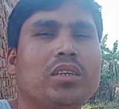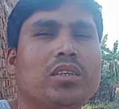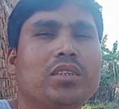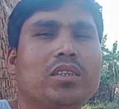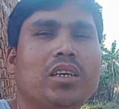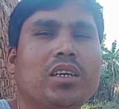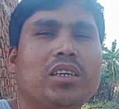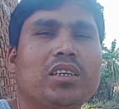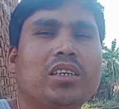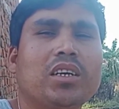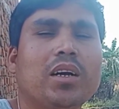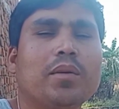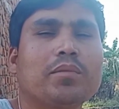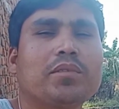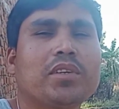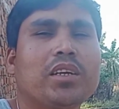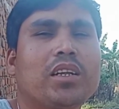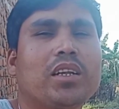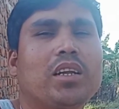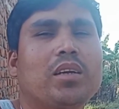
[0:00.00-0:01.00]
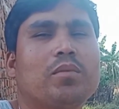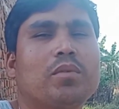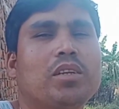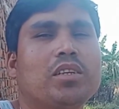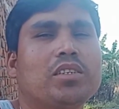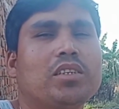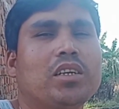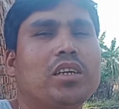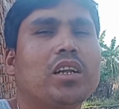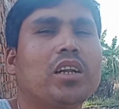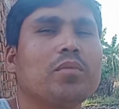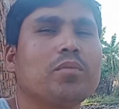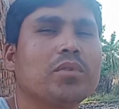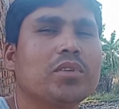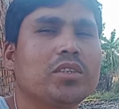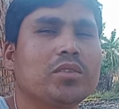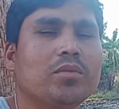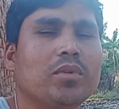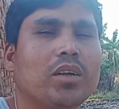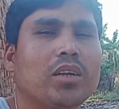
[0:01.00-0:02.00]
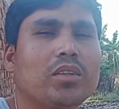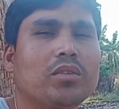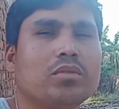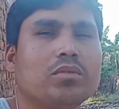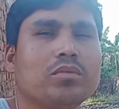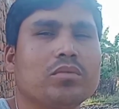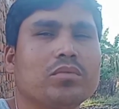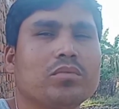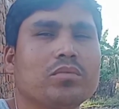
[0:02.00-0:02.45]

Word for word: यही काम चल रहा है मेरे चैनल पे इस बार तो